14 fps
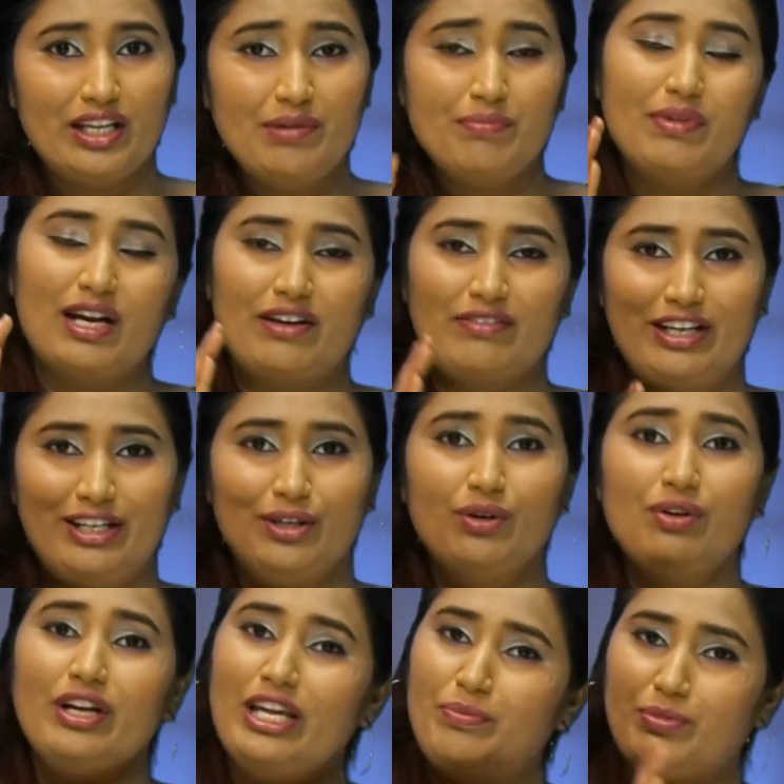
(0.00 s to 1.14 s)
అండి మరి అవేంటో
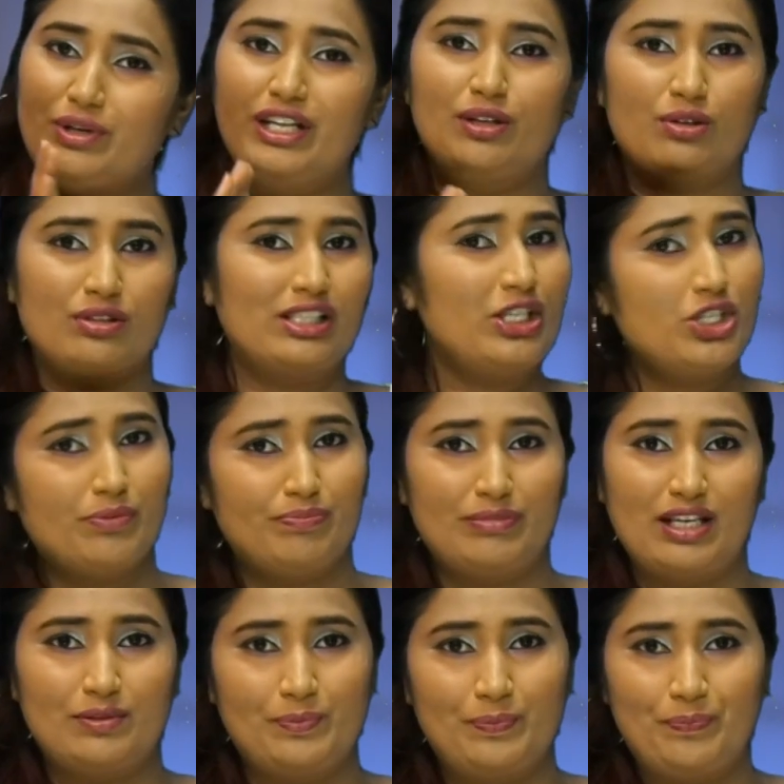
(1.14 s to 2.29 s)
ఇప్పుడు నేను ఒకసారి
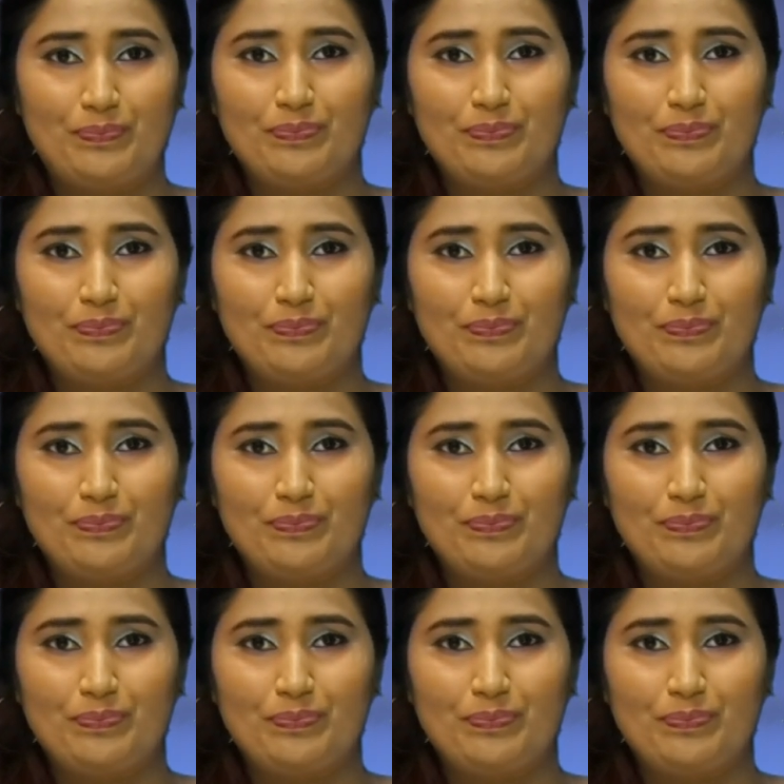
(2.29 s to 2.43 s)
చెప్తాను